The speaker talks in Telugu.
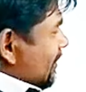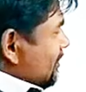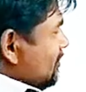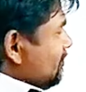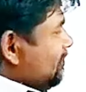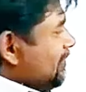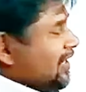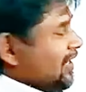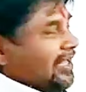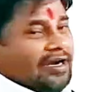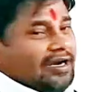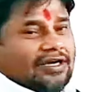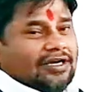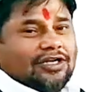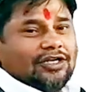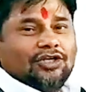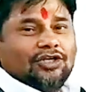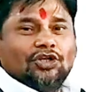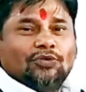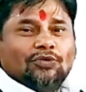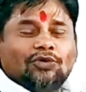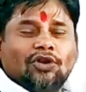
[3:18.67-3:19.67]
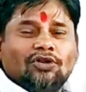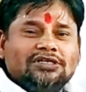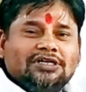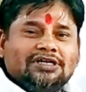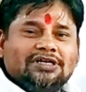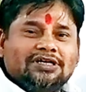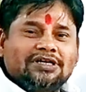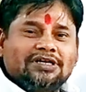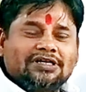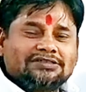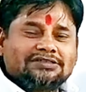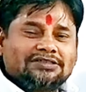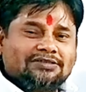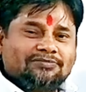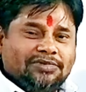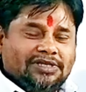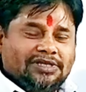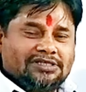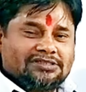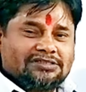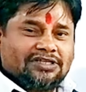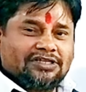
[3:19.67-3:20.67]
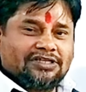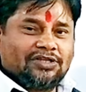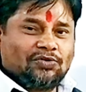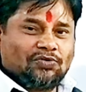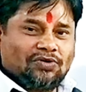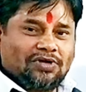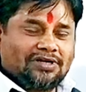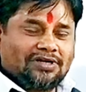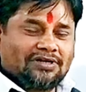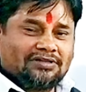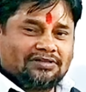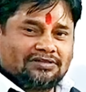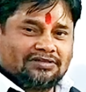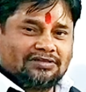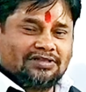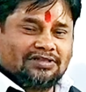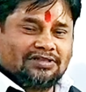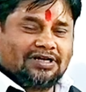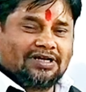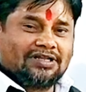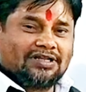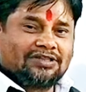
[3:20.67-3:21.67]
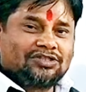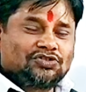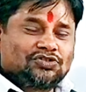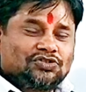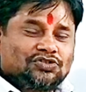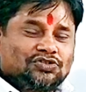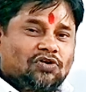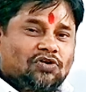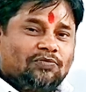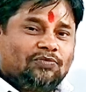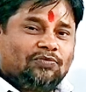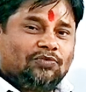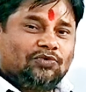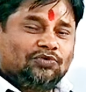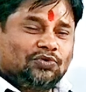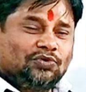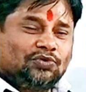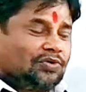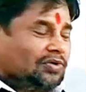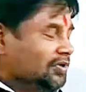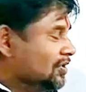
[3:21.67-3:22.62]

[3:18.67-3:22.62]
స్పెల్లింగ్ అండి న్యూమరాలజీ కరెక్షన్ పిఎస్ నెహ్రూ గారి దగ్గర తీసుకోక ముందు